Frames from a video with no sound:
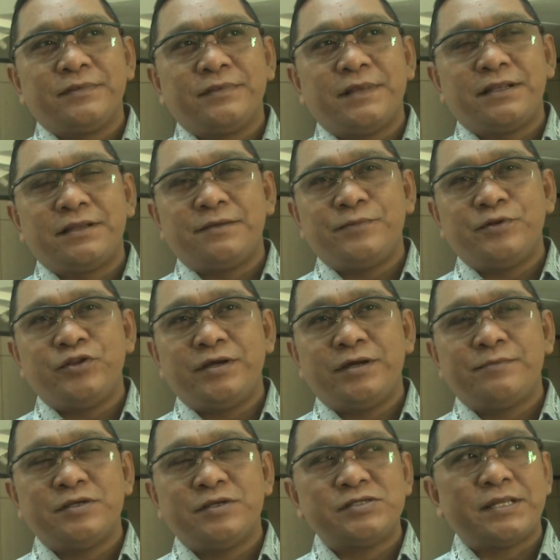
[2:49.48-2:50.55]
dan
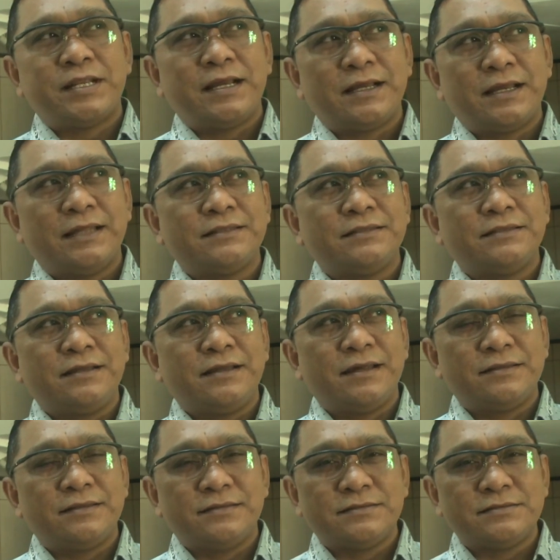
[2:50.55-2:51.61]
kepentingan masyarakat
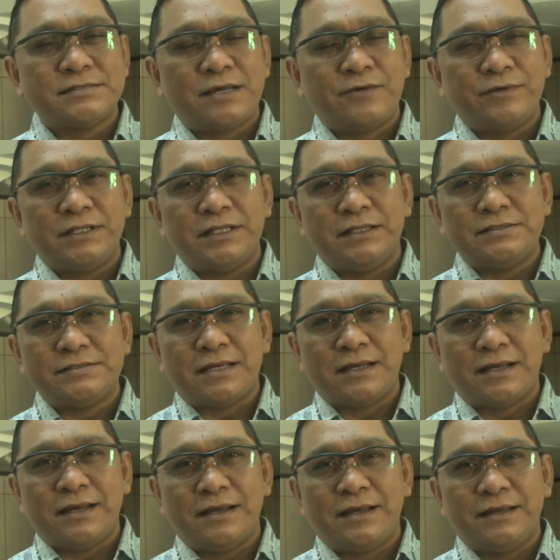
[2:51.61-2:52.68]
dengan sawit ini
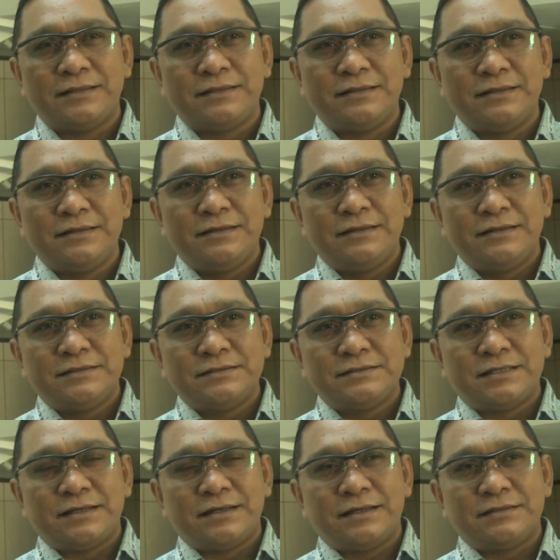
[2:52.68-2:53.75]
sangat
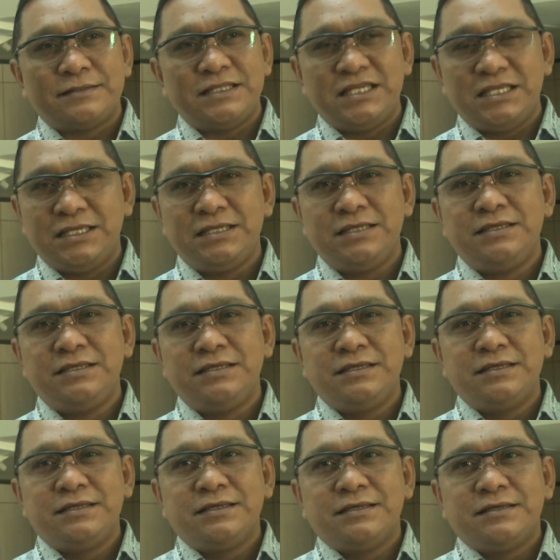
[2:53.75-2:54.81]
sangat tinggi
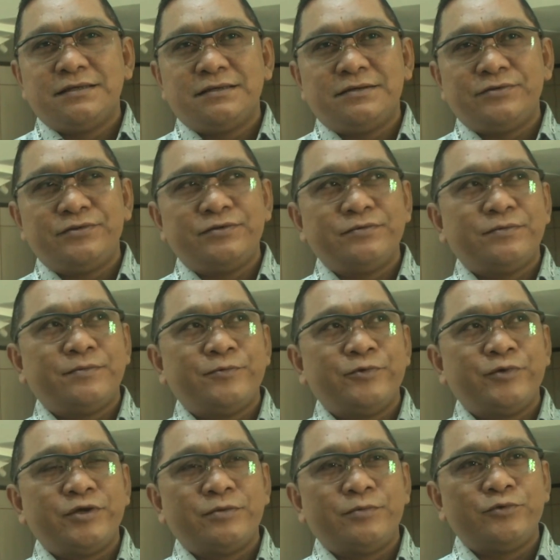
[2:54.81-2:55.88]
uh, untuk
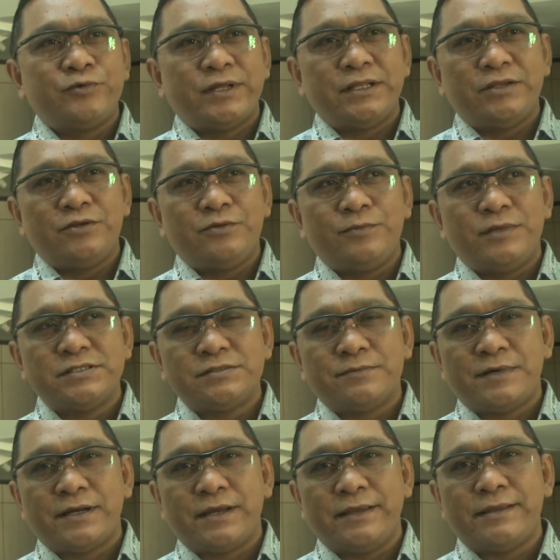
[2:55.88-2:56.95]
memenuhi kebutuhan hidup dan
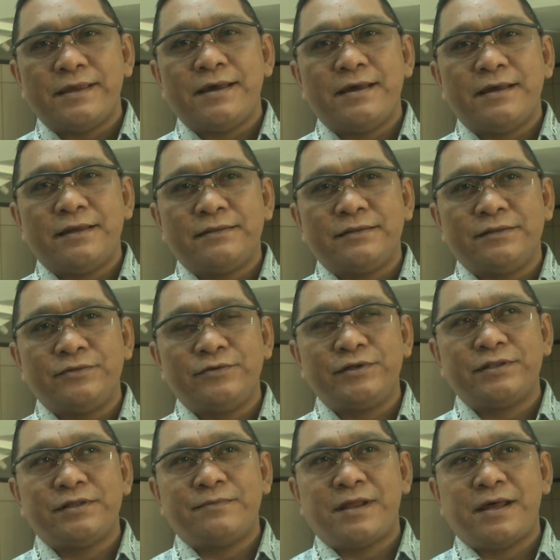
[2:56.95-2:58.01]
sebagainya. Tentu
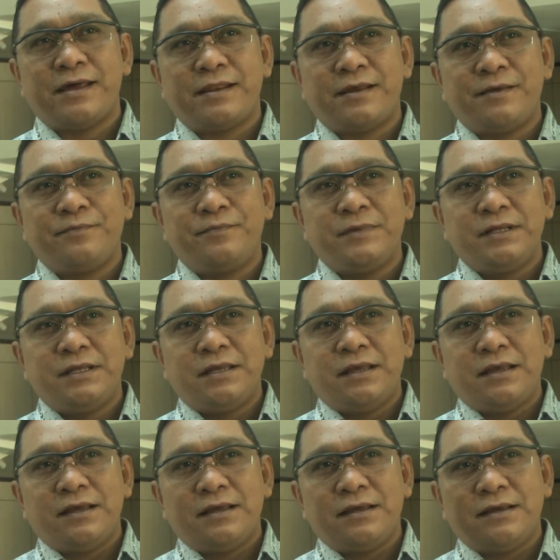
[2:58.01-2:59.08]
kita berharap
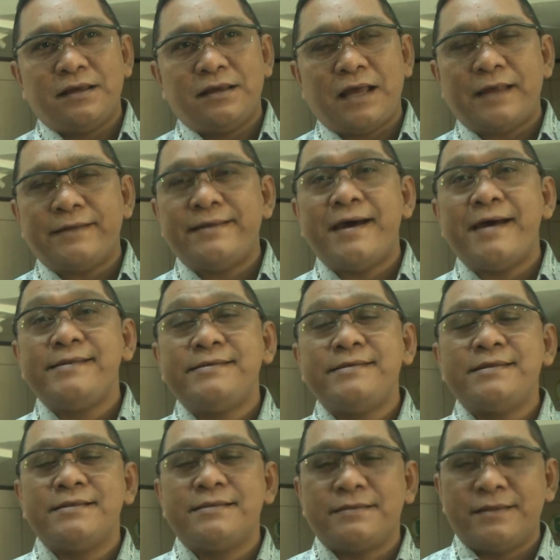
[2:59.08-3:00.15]
uh, ada
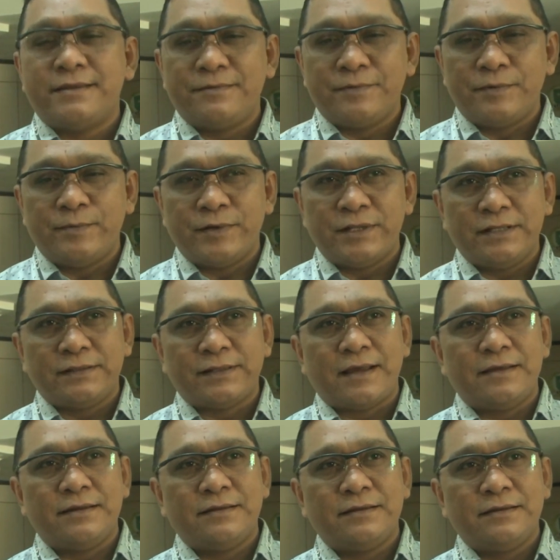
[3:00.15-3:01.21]
andil dari pemerintah
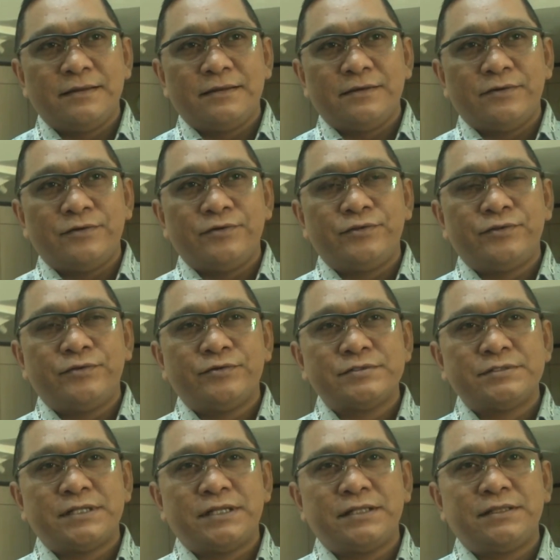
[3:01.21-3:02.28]
untuk
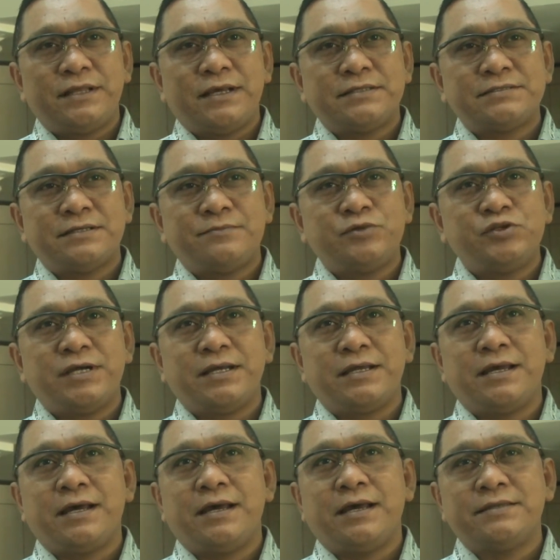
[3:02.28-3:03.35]
senantiasa
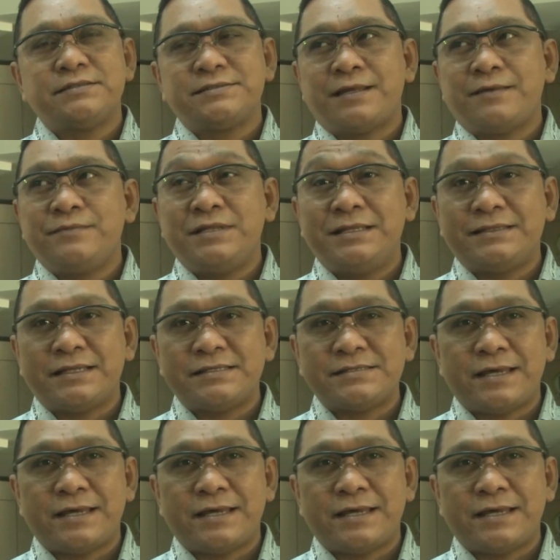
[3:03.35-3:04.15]
menjaga stabilitas